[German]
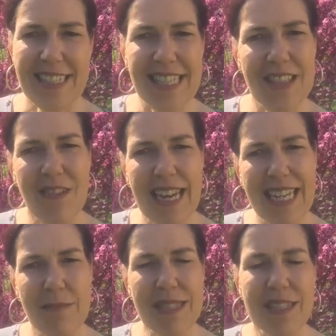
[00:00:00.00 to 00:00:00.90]
und das ist
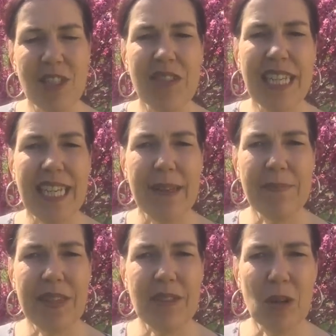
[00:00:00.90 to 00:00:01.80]
vielleicht ein bisschen schwieriger,
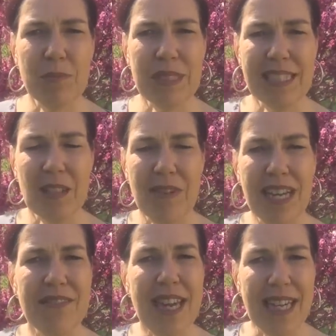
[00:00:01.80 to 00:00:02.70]
das kommt ein bisschen darauf
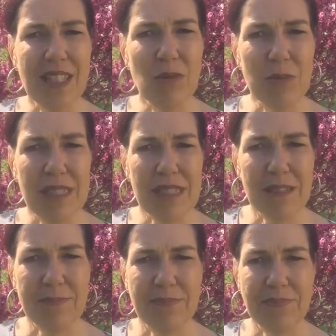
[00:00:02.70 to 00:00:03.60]
an, wie alt du bist.